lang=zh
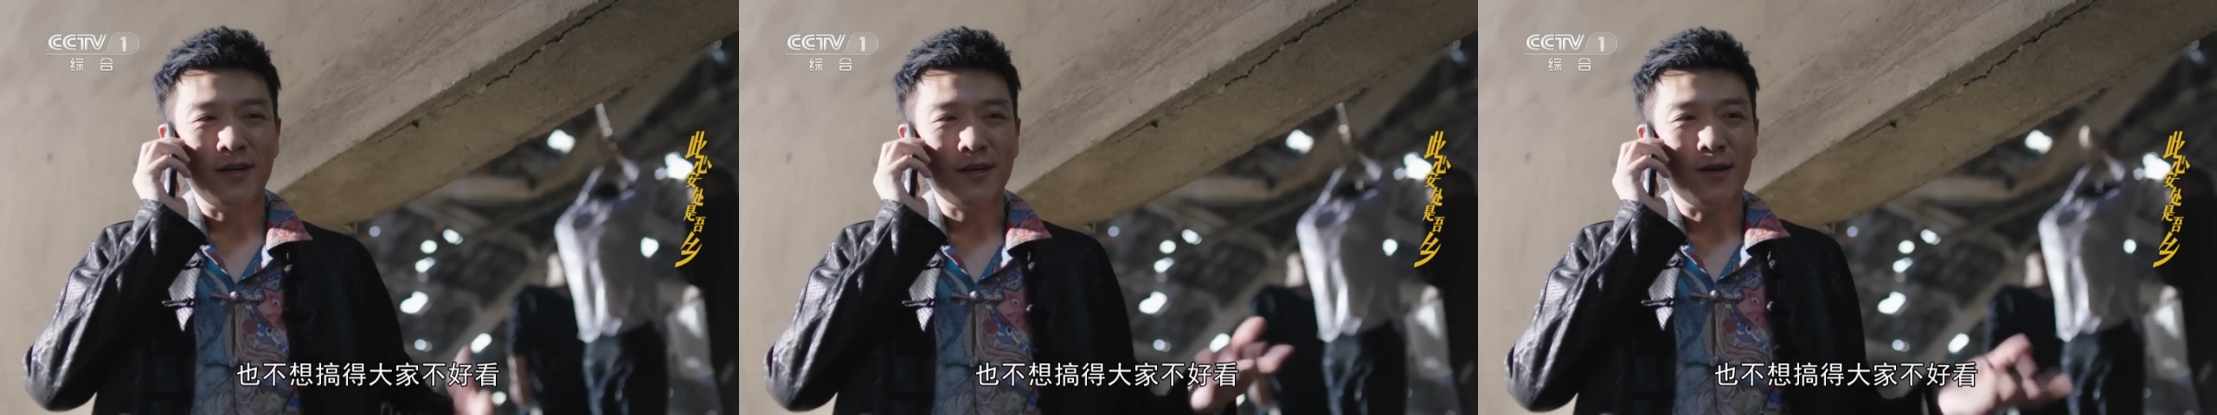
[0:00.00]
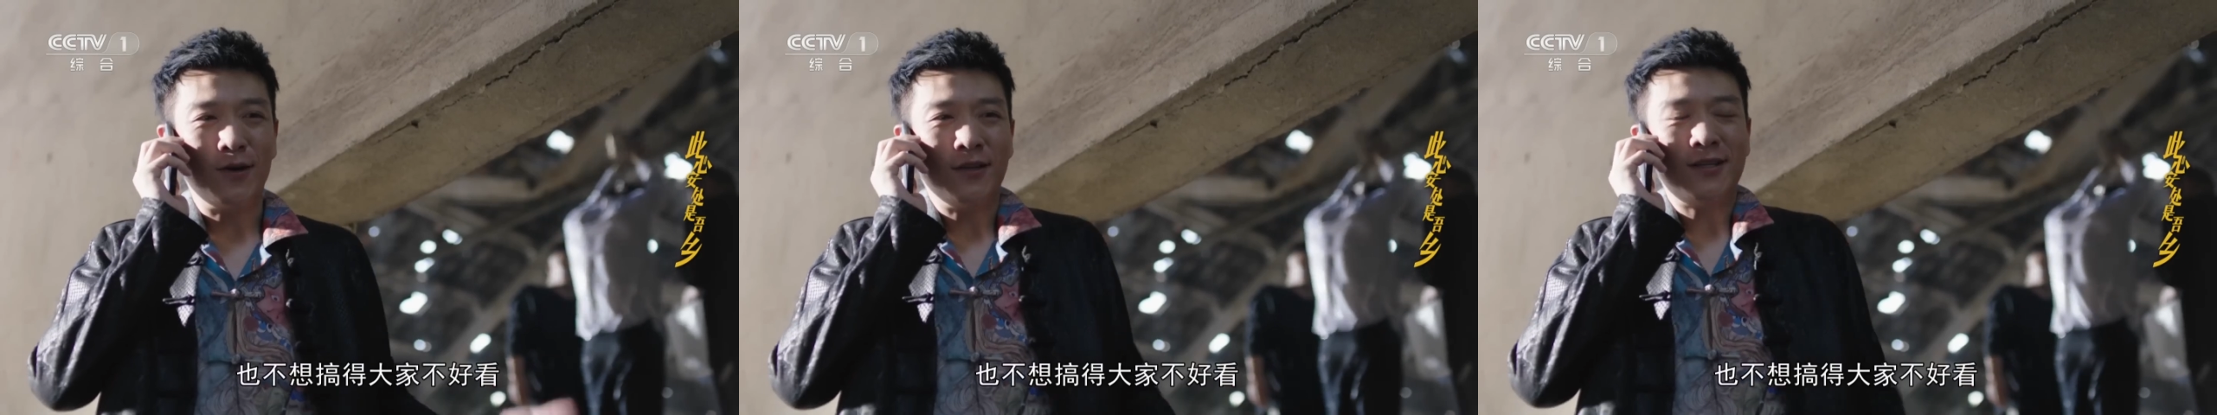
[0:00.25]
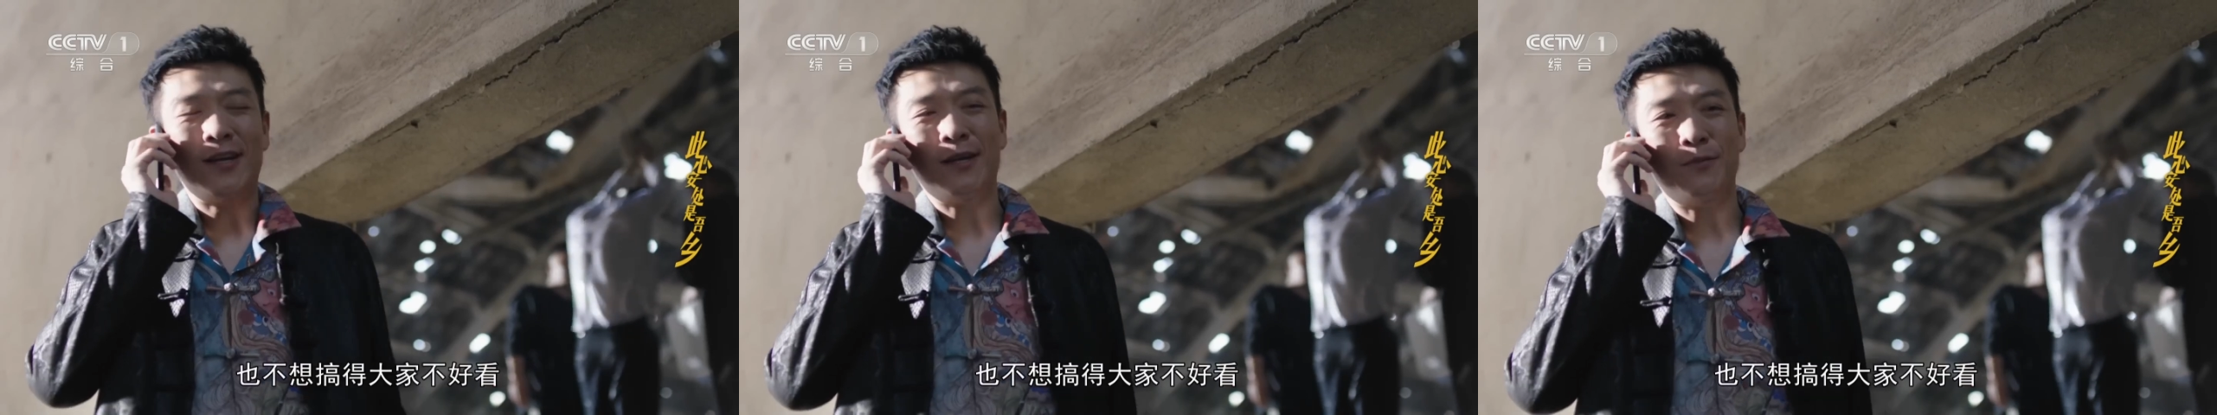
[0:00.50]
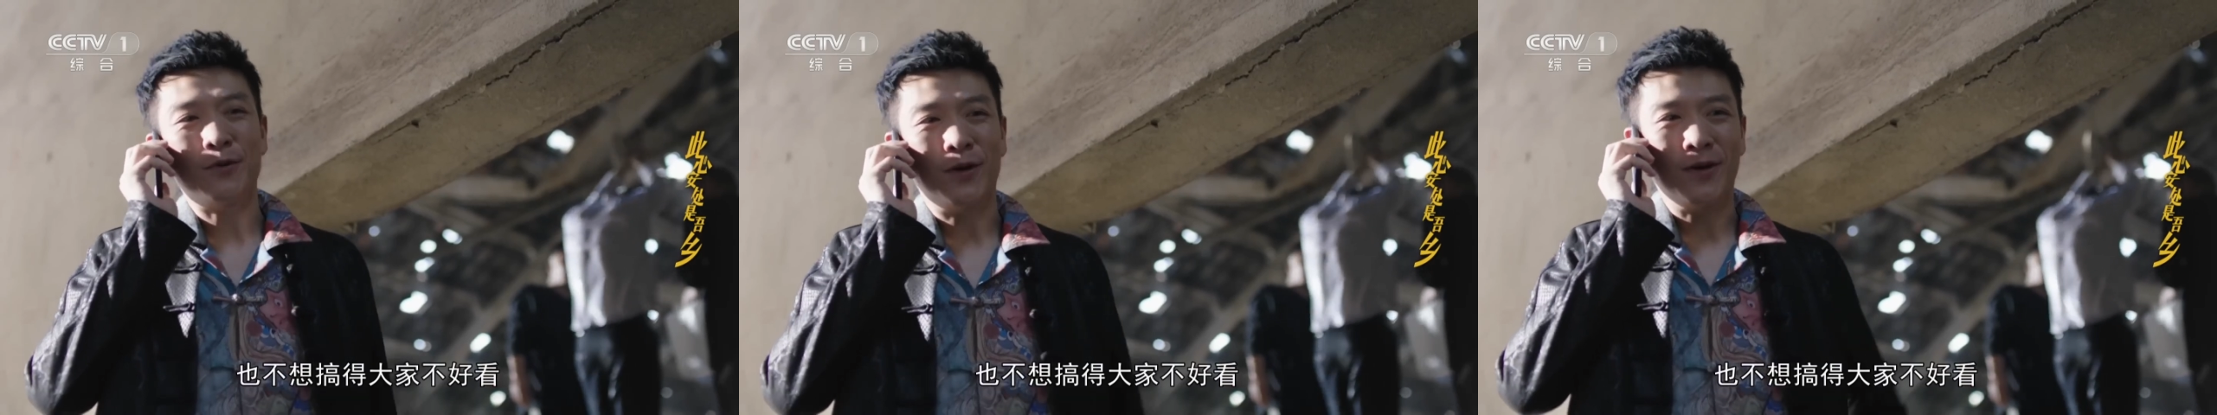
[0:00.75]
也不想搞
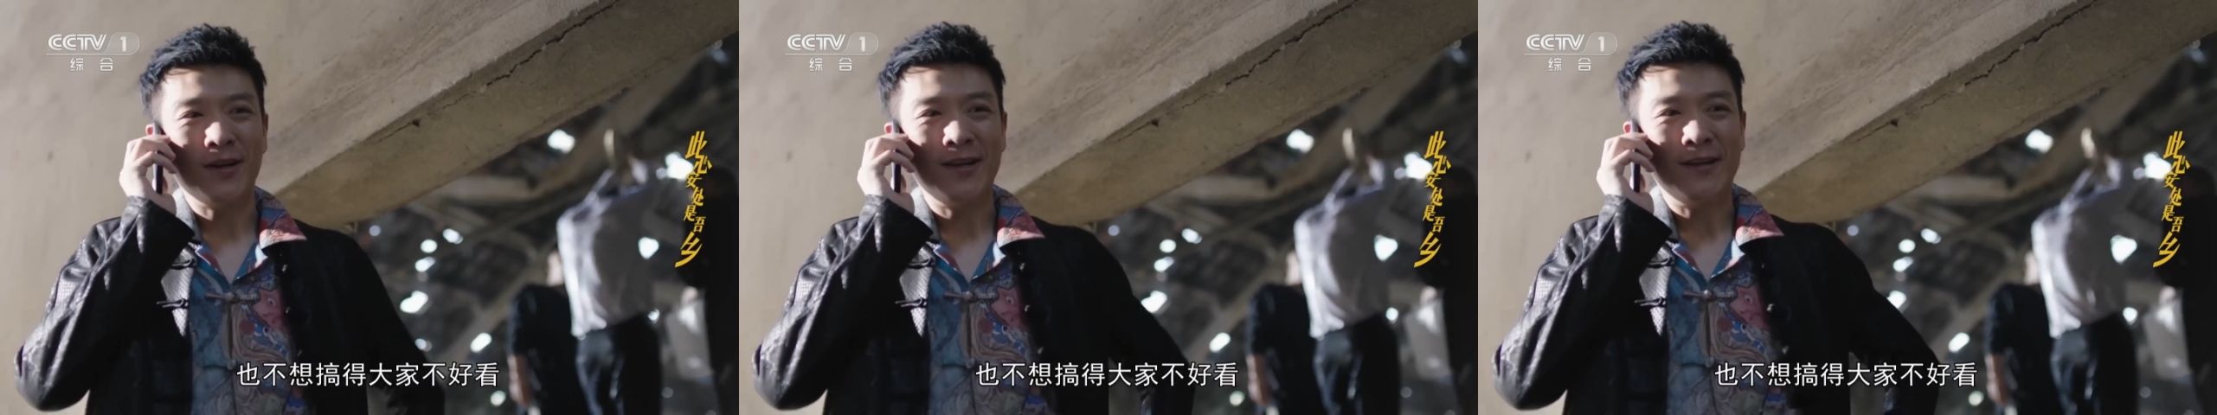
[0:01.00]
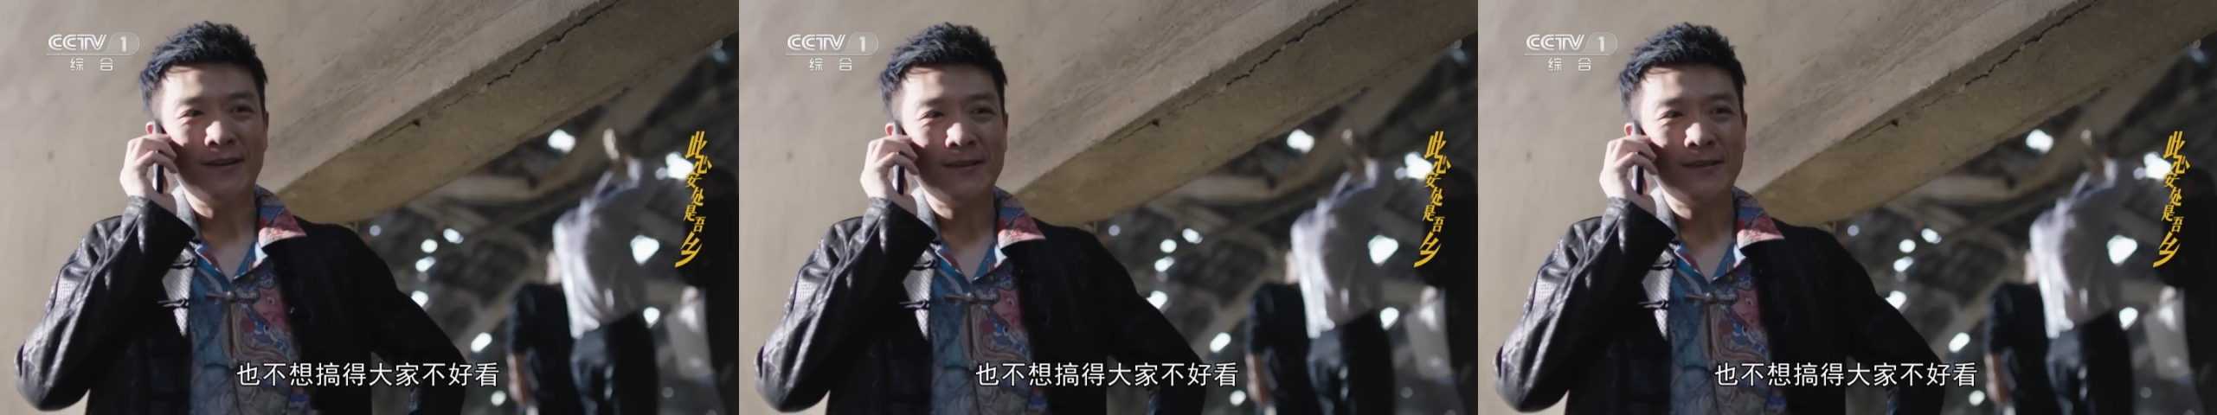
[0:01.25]
得大家不好